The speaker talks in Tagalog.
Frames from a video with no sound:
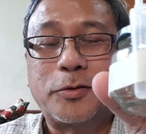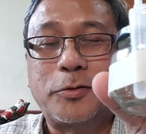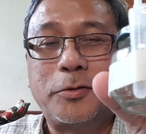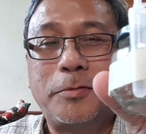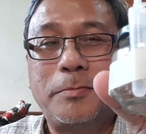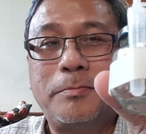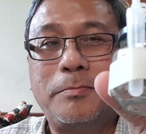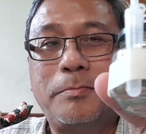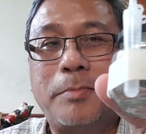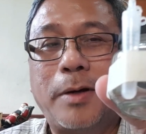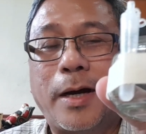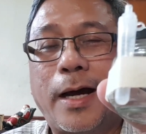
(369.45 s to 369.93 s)

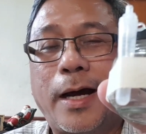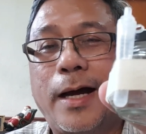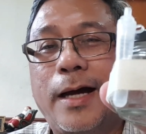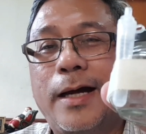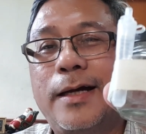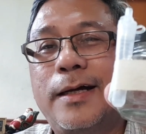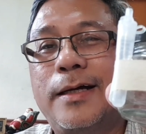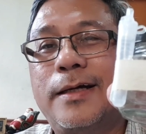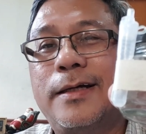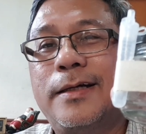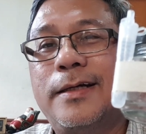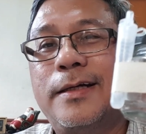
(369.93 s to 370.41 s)

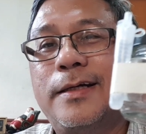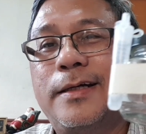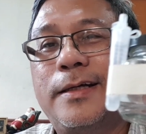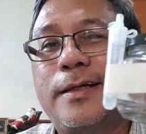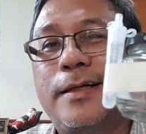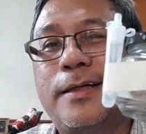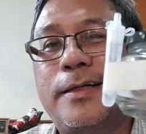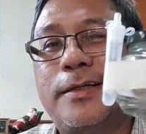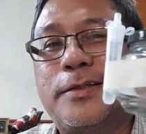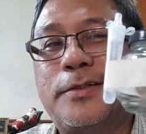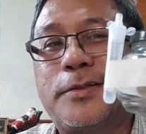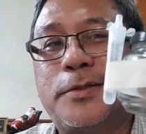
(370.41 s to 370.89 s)
matumba.
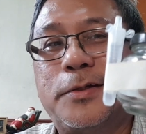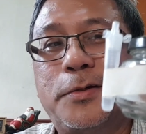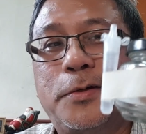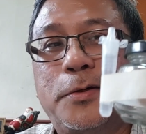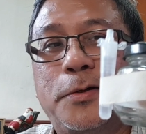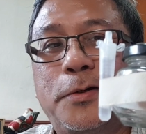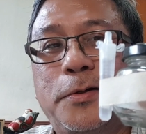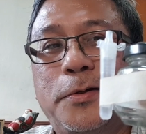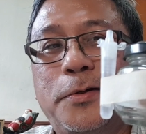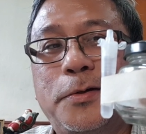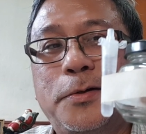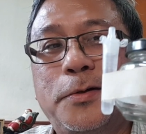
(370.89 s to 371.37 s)

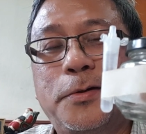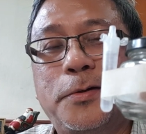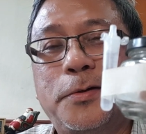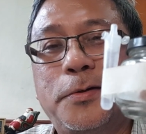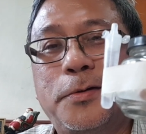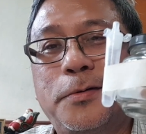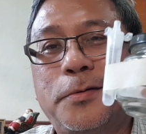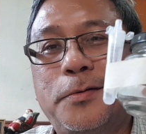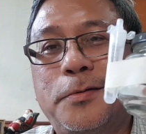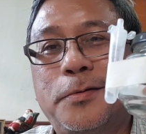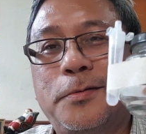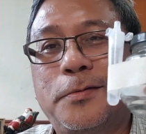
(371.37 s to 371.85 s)
So,
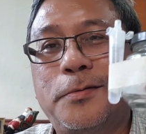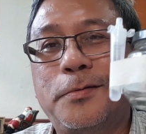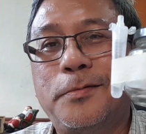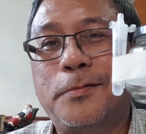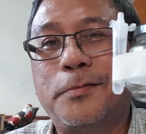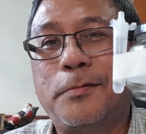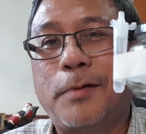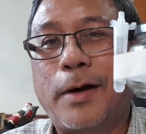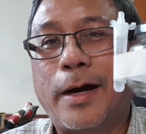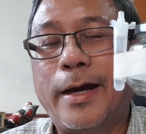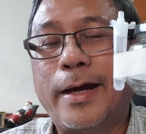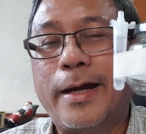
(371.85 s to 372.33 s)

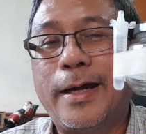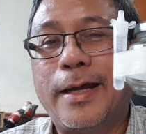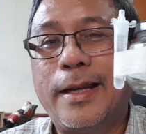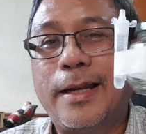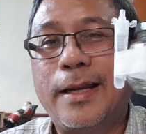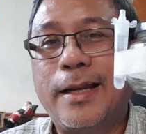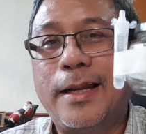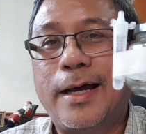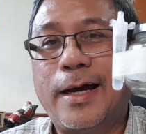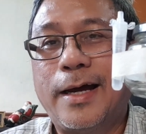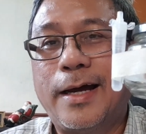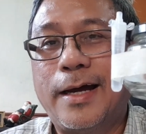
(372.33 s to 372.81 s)

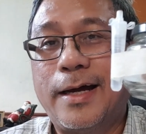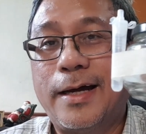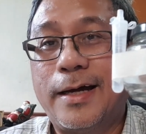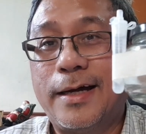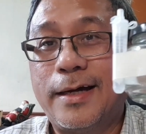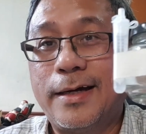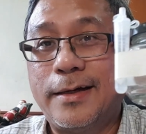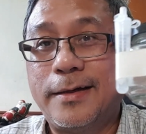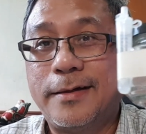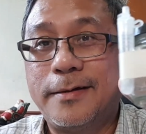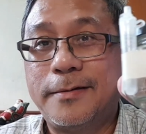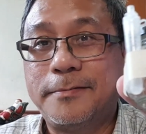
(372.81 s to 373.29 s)
while
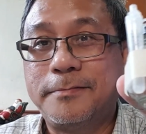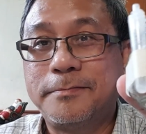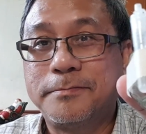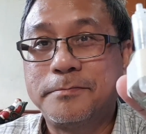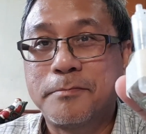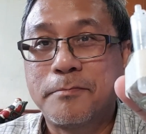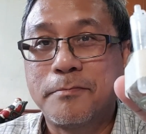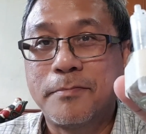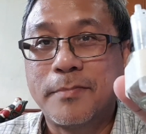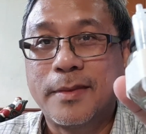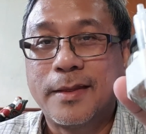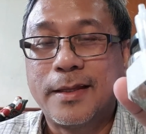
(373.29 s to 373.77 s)
uh,
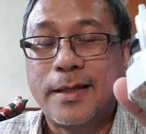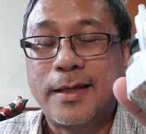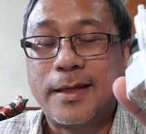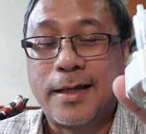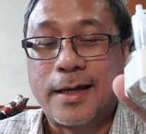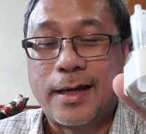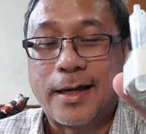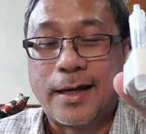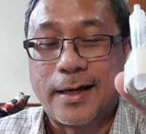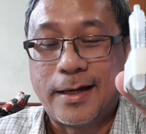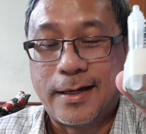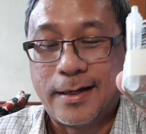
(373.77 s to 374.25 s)

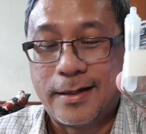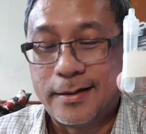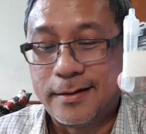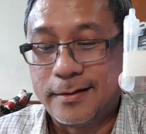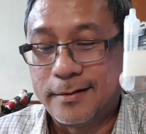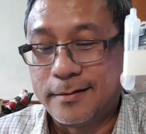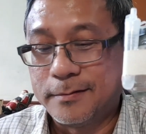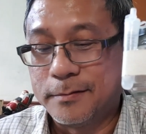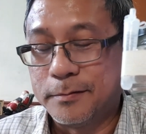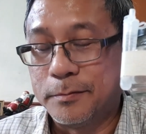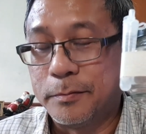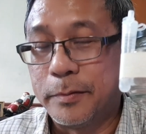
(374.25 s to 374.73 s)

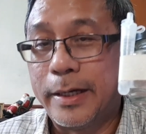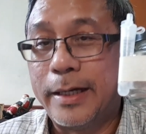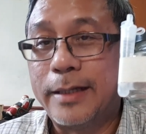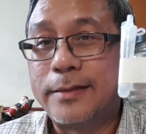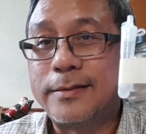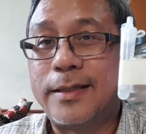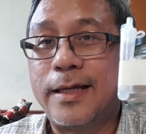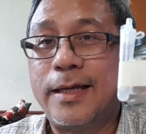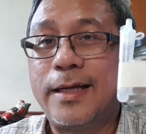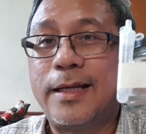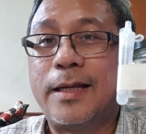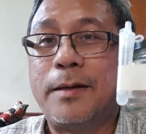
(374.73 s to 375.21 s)
uh,
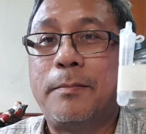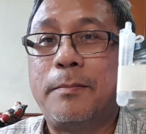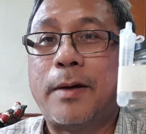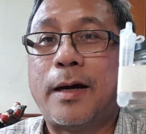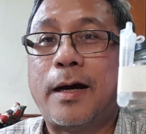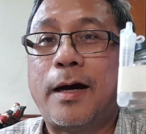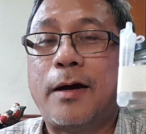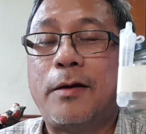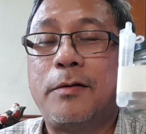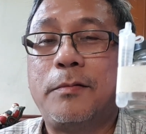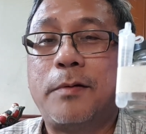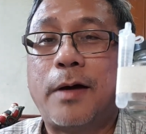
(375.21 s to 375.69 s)
waiting na
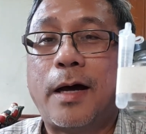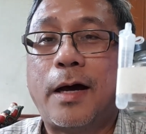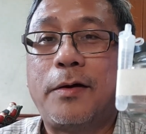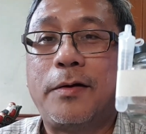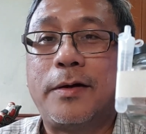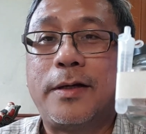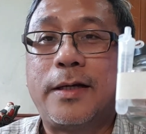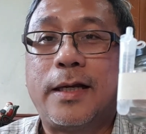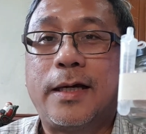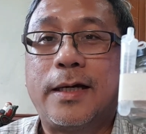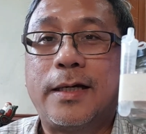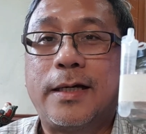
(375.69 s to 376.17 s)
makakuha
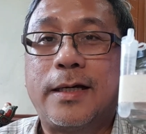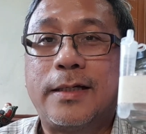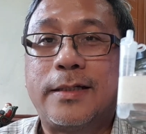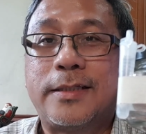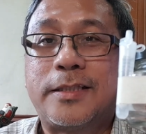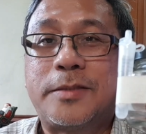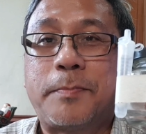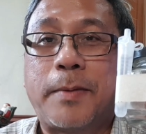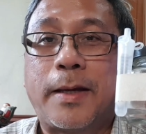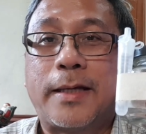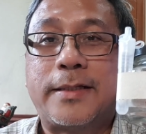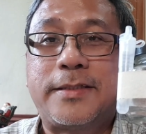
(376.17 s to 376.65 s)
ko ng
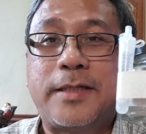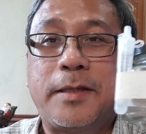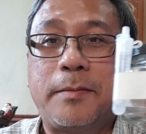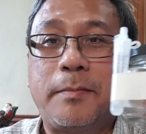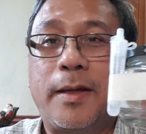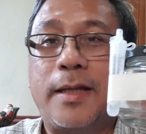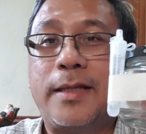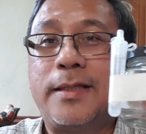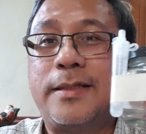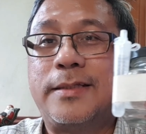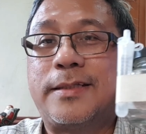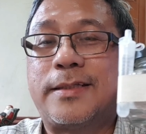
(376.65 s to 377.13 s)

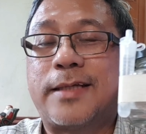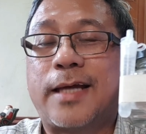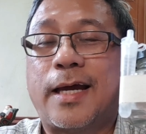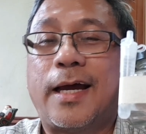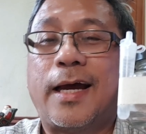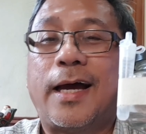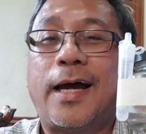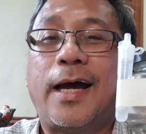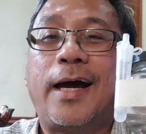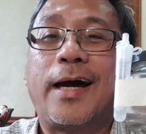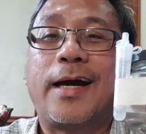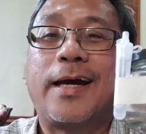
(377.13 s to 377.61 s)
specimen
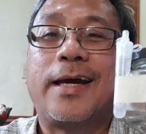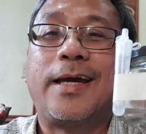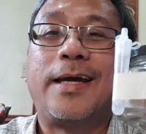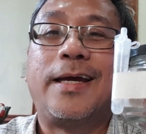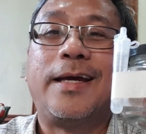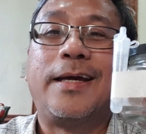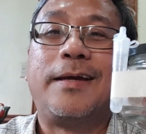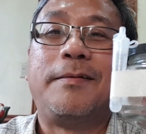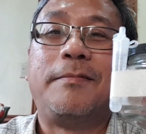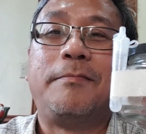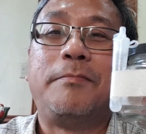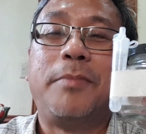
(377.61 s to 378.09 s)
sa
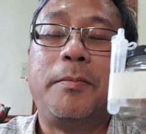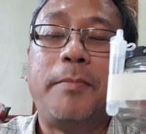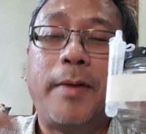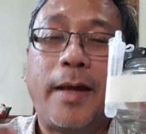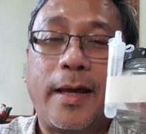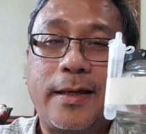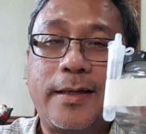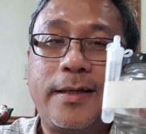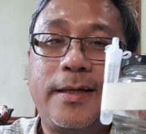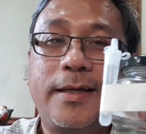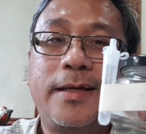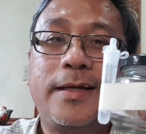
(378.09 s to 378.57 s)
aking
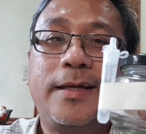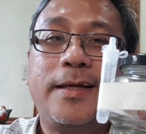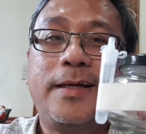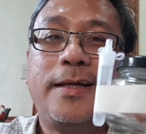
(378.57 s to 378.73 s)
bibig